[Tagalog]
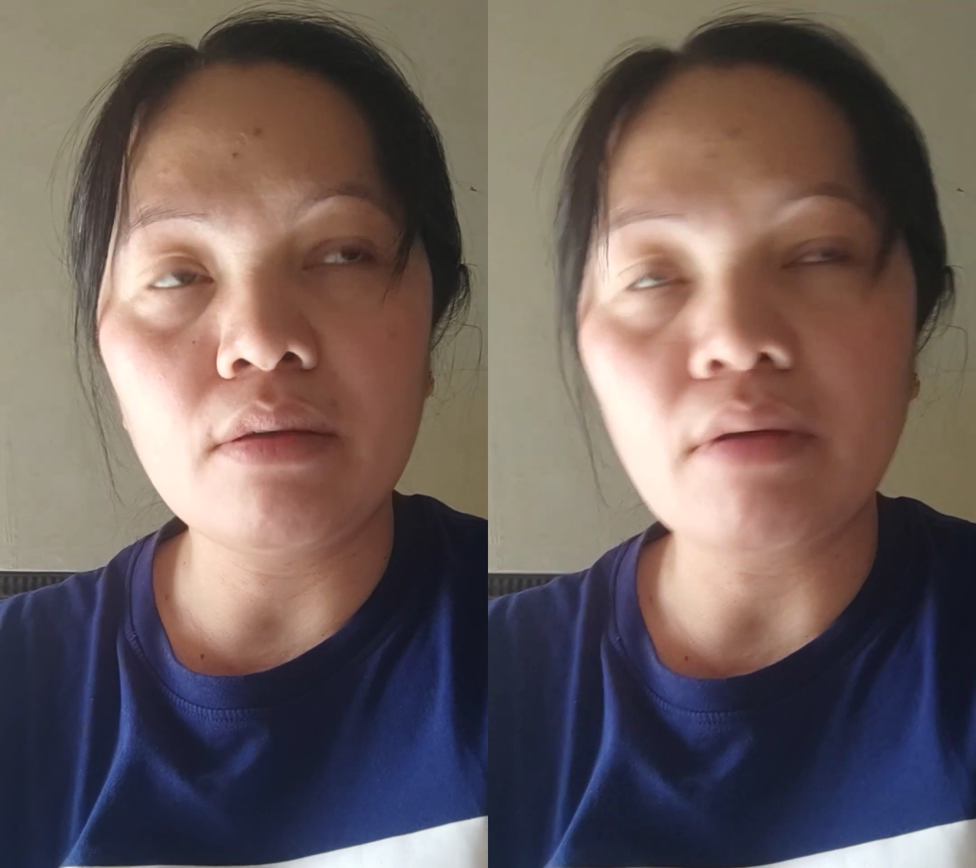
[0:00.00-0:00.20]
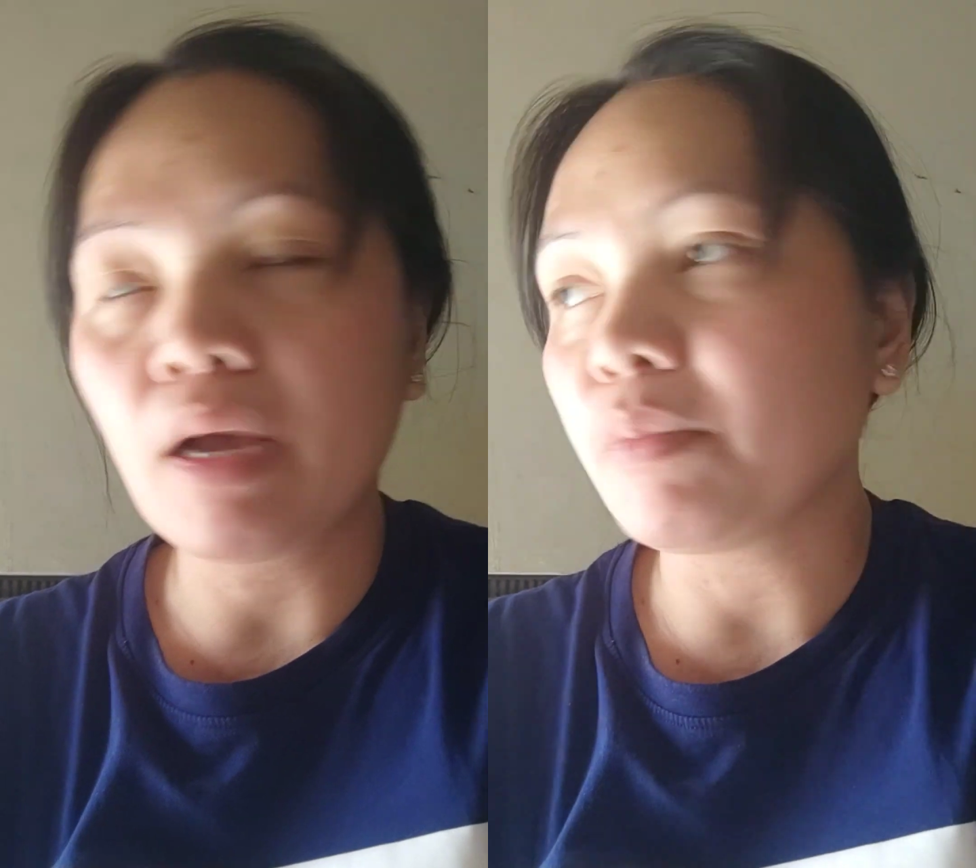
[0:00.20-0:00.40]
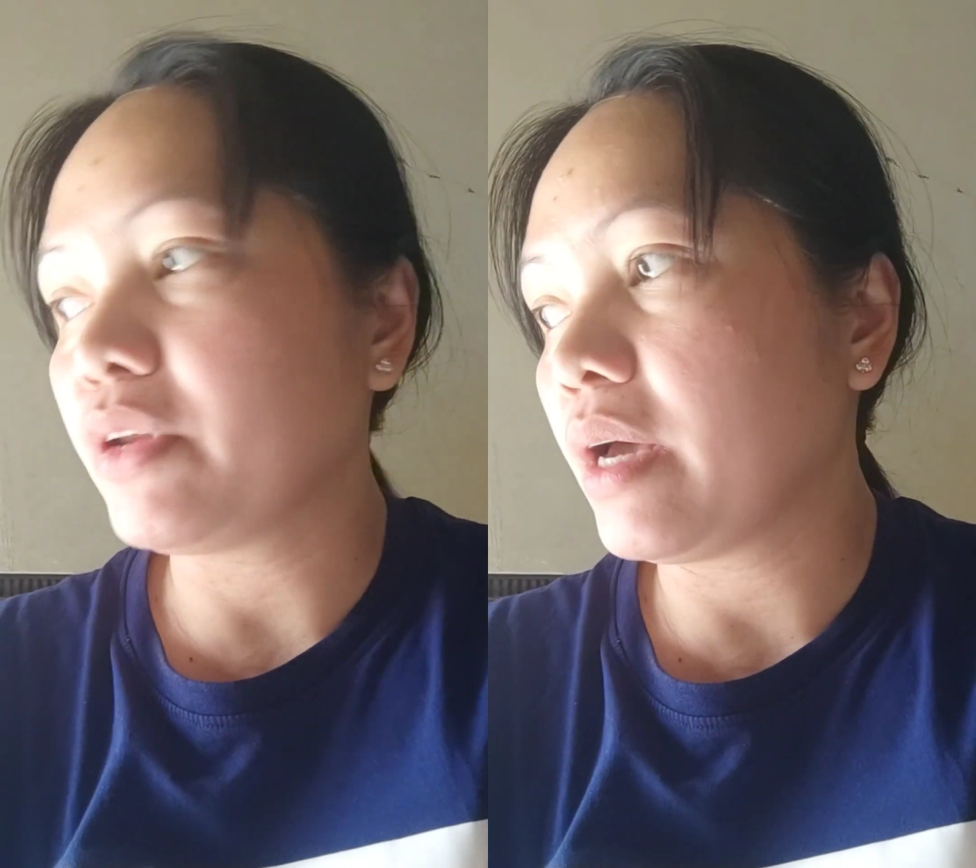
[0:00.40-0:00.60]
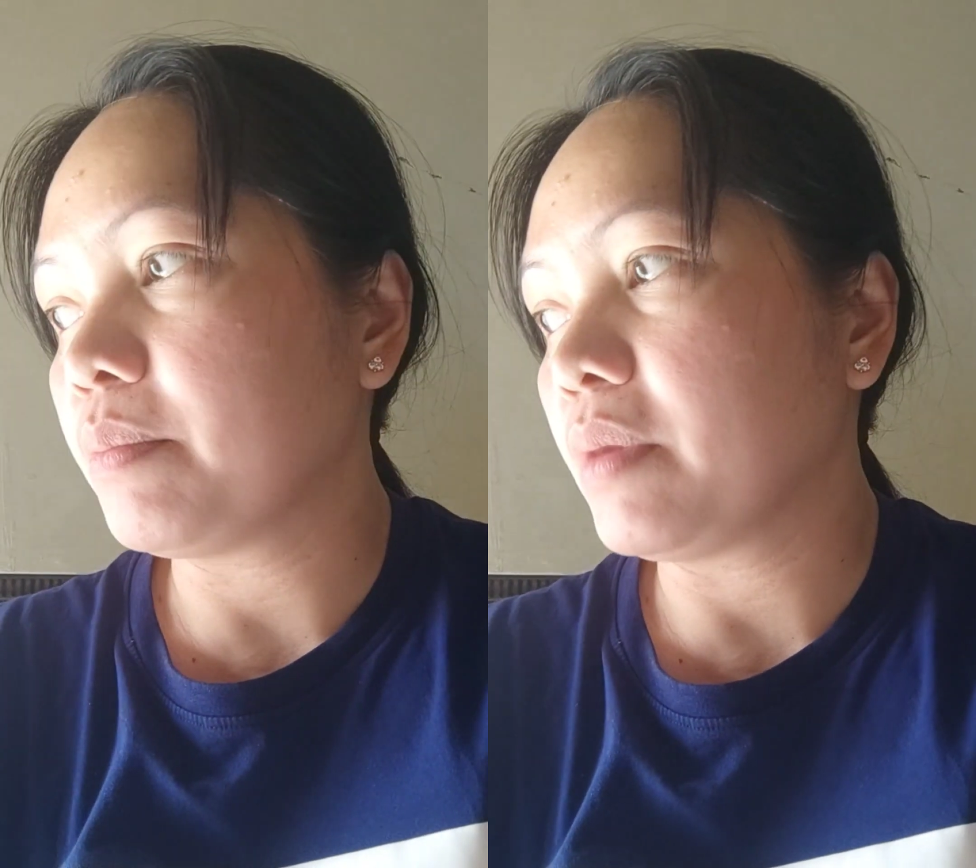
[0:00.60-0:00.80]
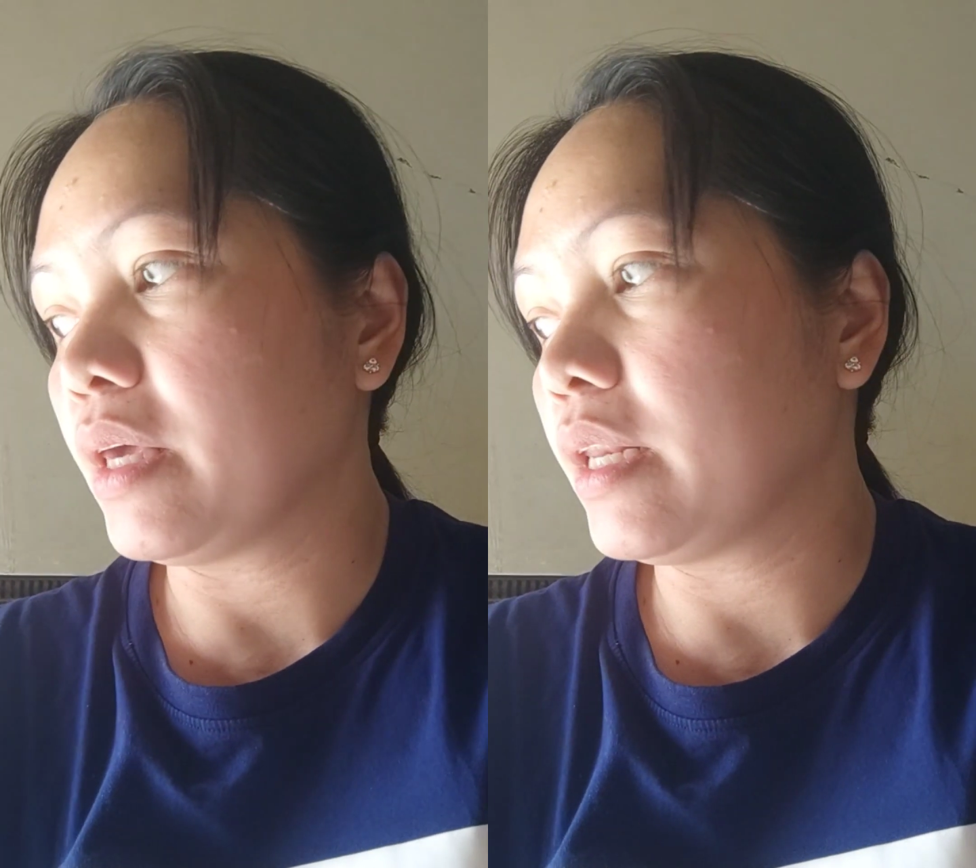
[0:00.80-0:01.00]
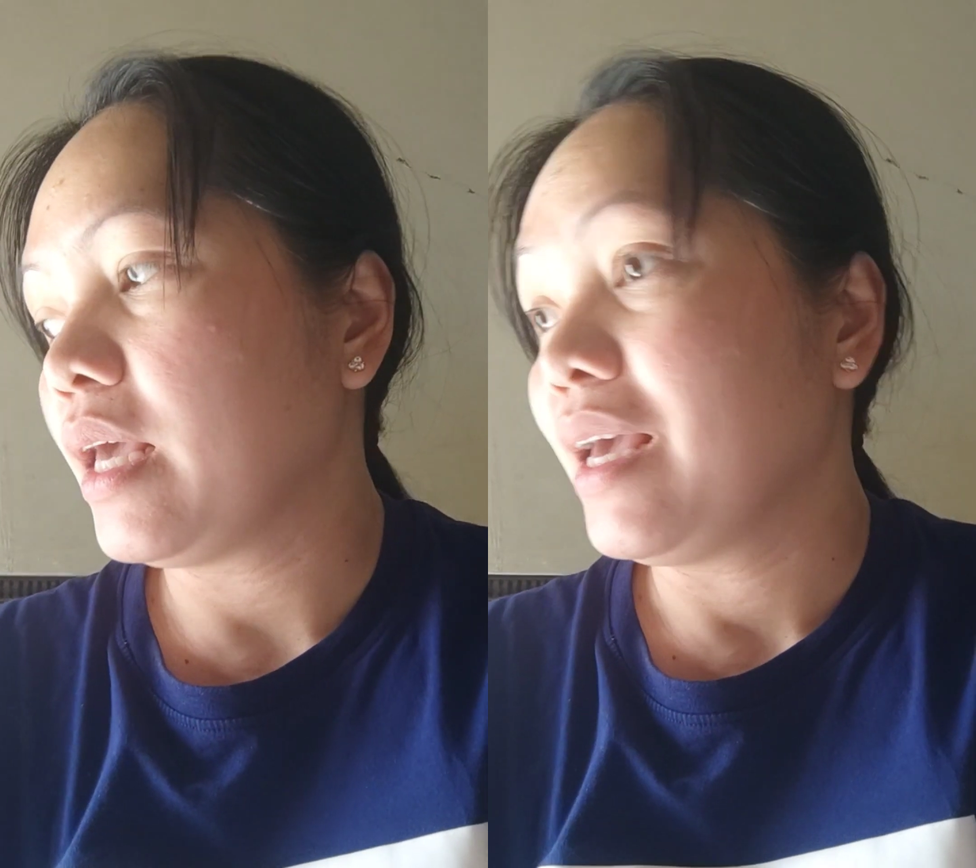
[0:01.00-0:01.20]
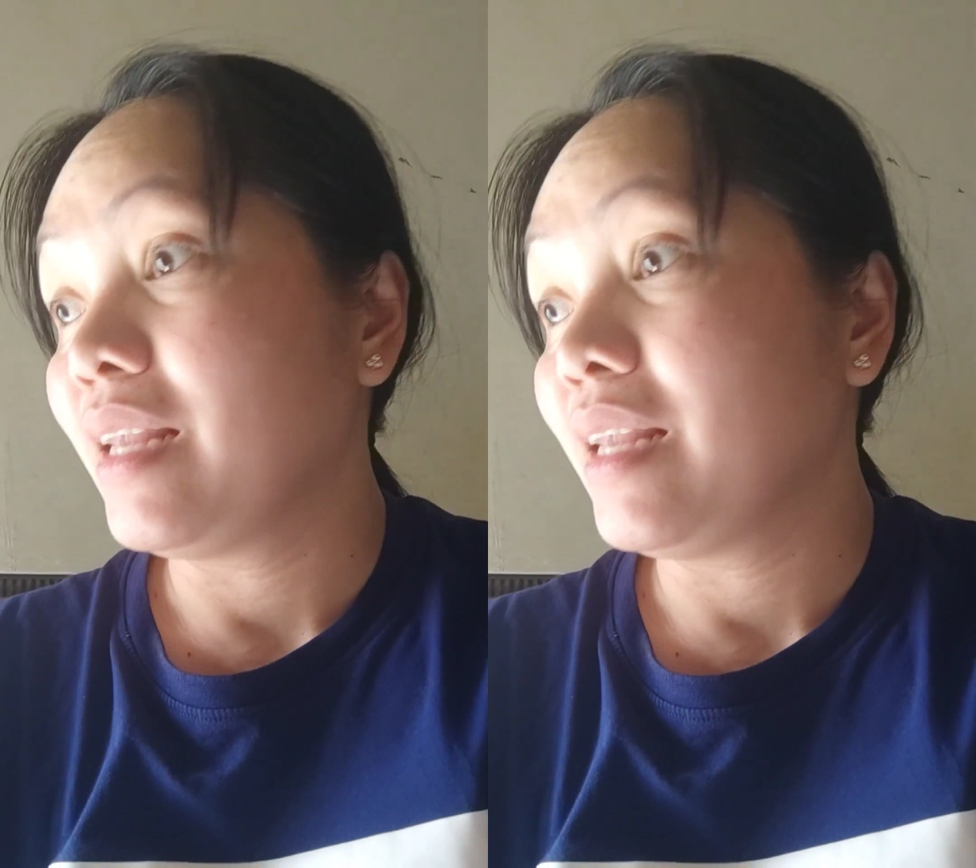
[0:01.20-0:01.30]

yung amo namin,